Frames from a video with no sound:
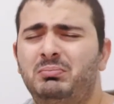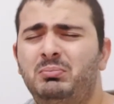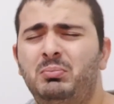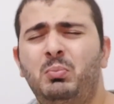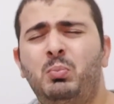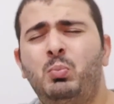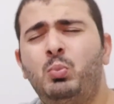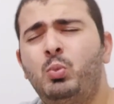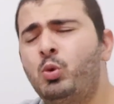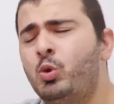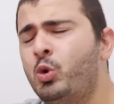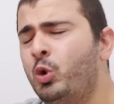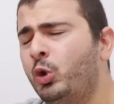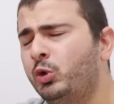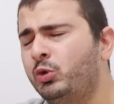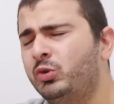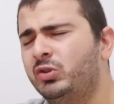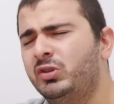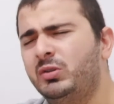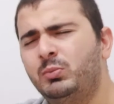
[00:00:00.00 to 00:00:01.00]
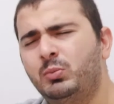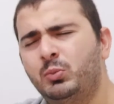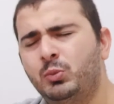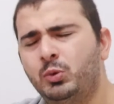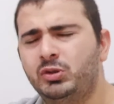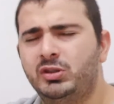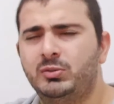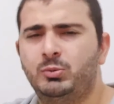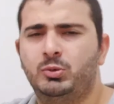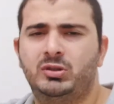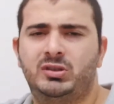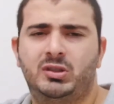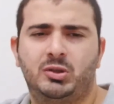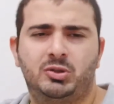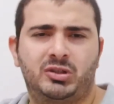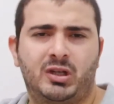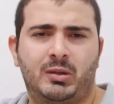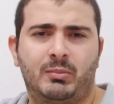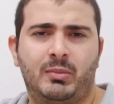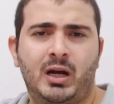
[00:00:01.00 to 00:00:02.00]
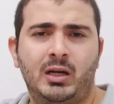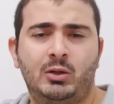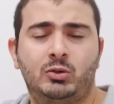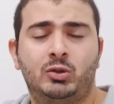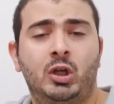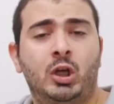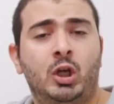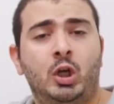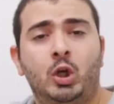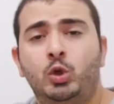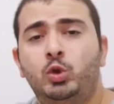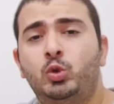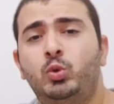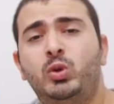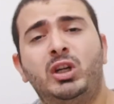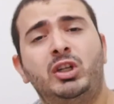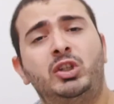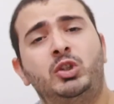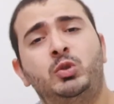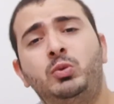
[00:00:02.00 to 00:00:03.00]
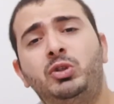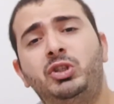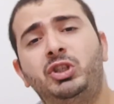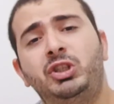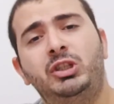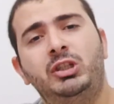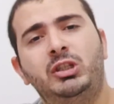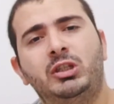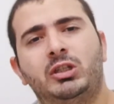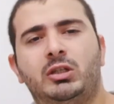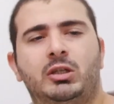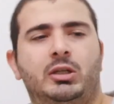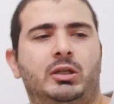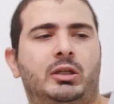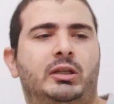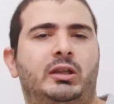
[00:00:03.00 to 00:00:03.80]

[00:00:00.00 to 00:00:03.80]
muitos e muitos e muitos seus trabalhos durante o dia.